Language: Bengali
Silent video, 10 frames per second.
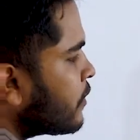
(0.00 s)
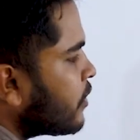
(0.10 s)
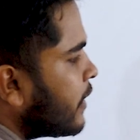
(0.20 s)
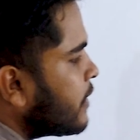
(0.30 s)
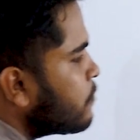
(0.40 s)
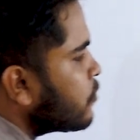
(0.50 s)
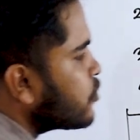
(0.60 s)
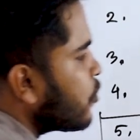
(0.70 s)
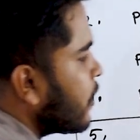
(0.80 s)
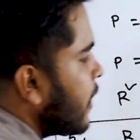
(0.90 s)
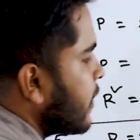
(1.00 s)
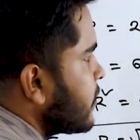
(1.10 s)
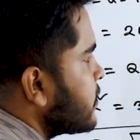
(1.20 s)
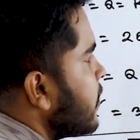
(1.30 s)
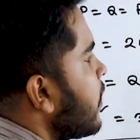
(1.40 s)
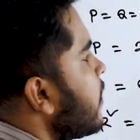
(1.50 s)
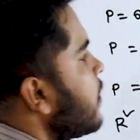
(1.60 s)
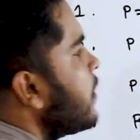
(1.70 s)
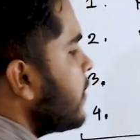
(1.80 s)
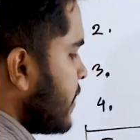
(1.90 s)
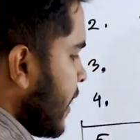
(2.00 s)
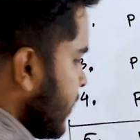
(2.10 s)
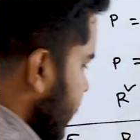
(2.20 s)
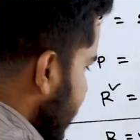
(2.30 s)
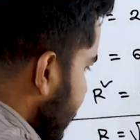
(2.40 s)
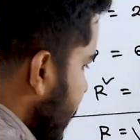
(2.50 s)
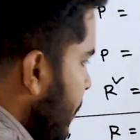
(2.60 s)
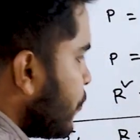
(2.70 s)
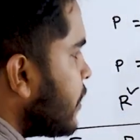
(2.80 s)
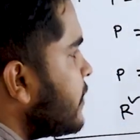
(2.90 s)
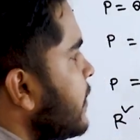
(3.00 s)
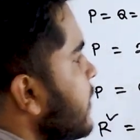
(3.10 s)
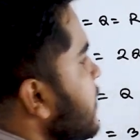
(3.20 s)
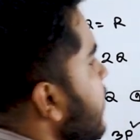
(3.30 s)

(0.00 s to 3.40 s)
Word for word: তোমার তো আর এটা মুখস্থ করা লাগতেছে না দেন বিপরীত দিকে